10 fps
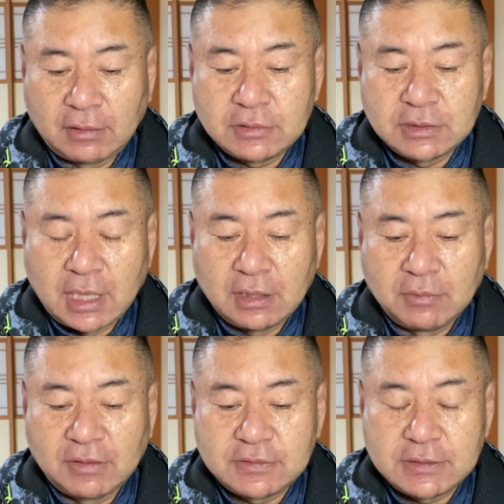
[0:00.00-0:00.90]
択肢があり
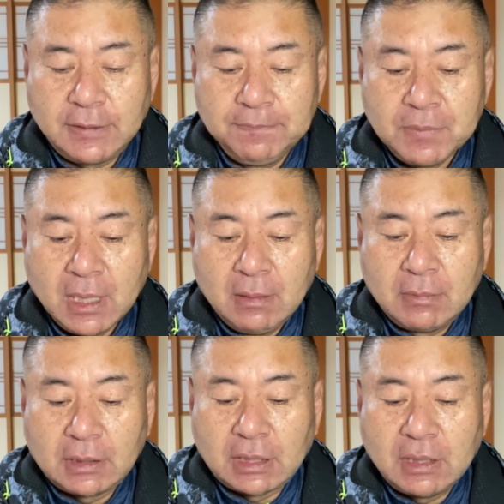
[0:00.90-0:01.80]
ますし、
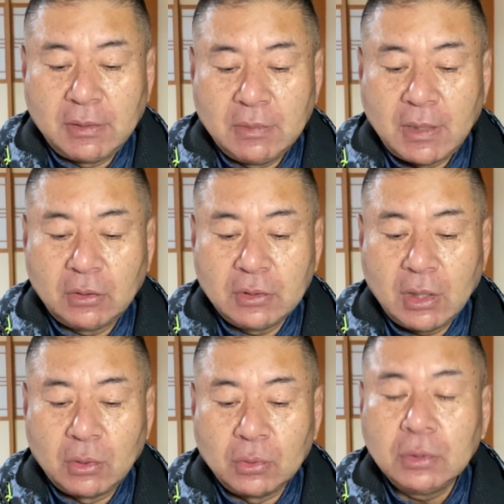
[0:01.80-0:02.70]
また今の
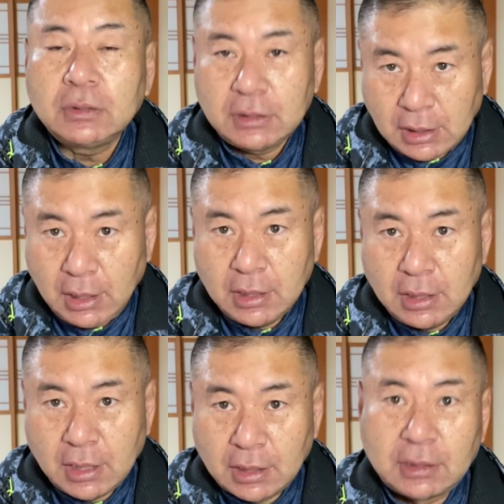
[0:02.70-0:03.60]
家を売って、
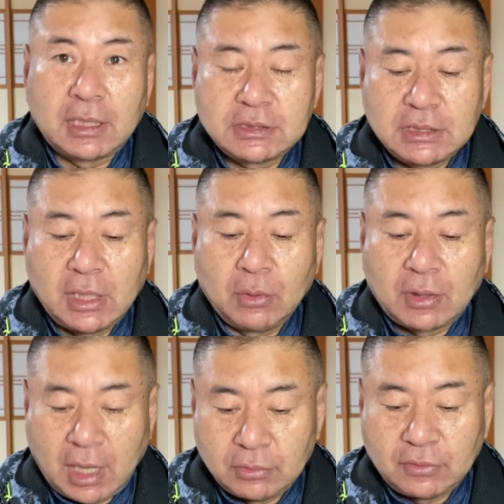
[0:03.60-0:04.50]
新しい家を
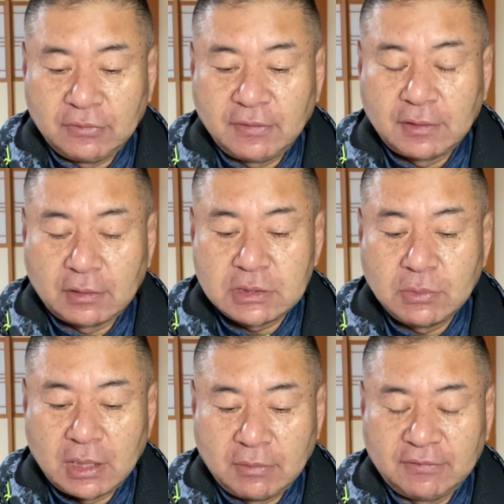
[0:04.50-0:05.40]
買うという選択肢
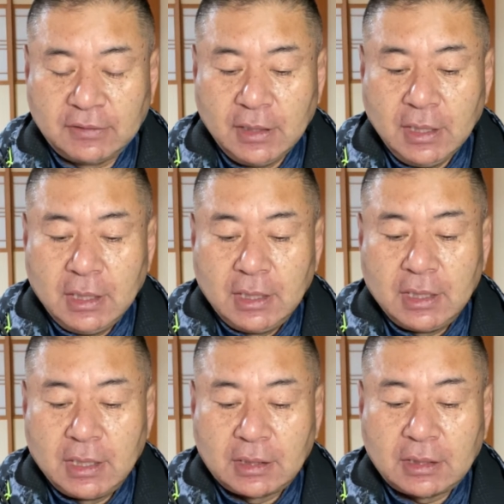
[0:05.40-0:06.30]
もあります。
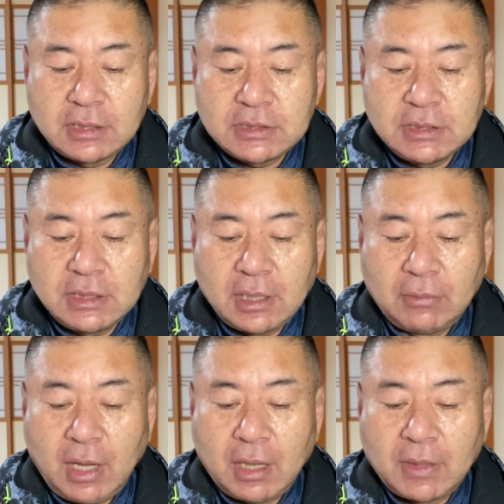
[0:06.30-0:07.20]
えー、新しい家
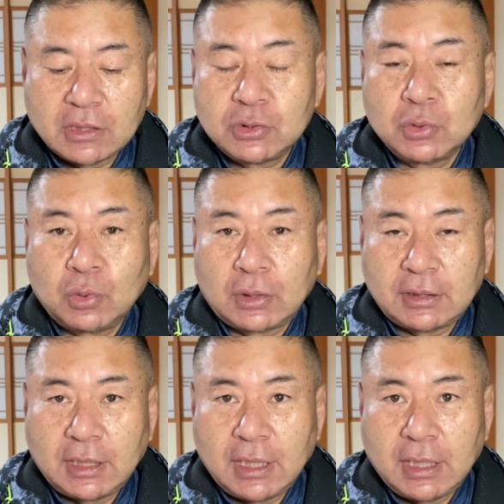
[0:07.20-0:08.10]
は、まあ、中古
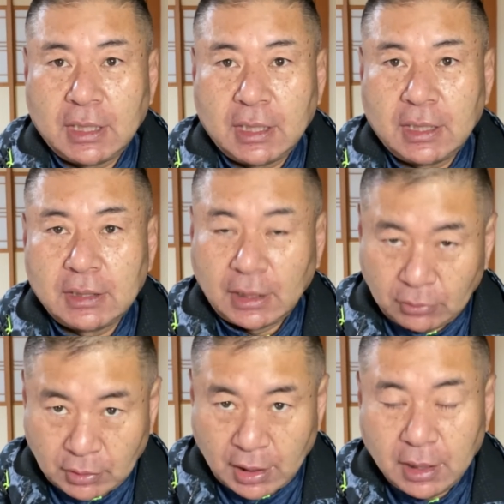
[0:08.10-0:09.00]
建てな
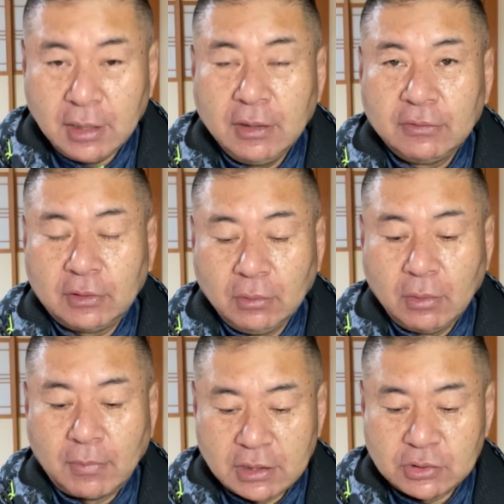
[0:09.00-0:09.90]
のか、それと
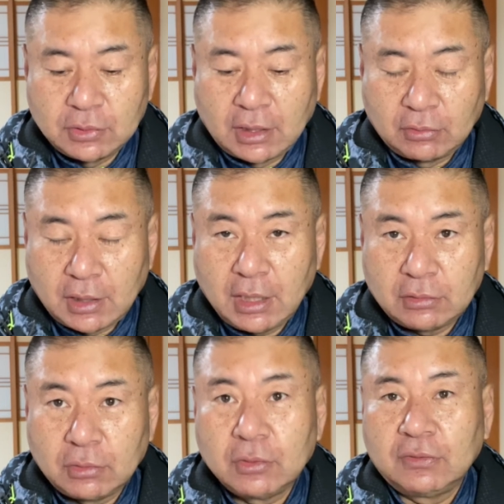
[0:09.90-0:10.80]
もマンションなのか
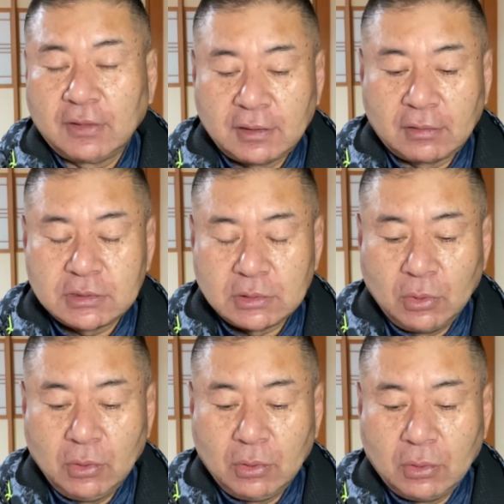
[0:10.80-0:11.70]
という選択肢
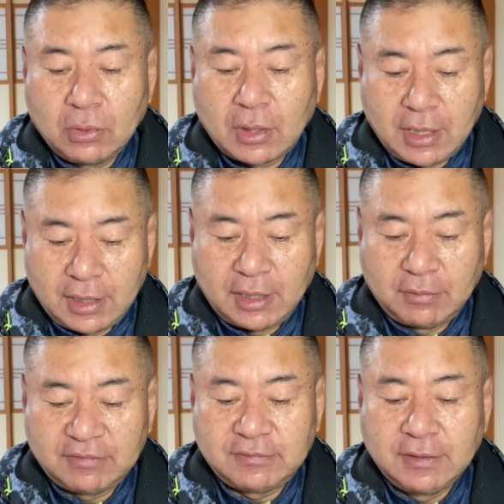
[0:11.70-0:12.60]
も考えられ
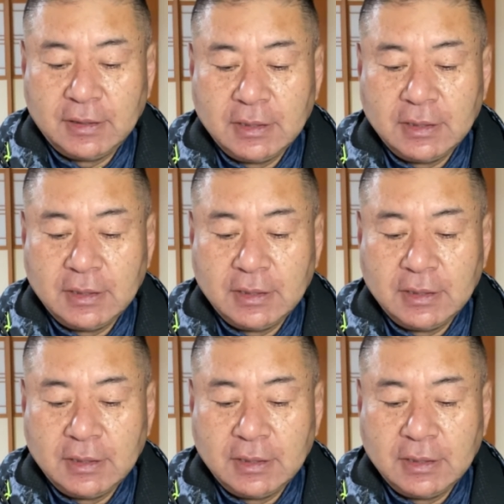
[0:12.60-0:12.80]
ます。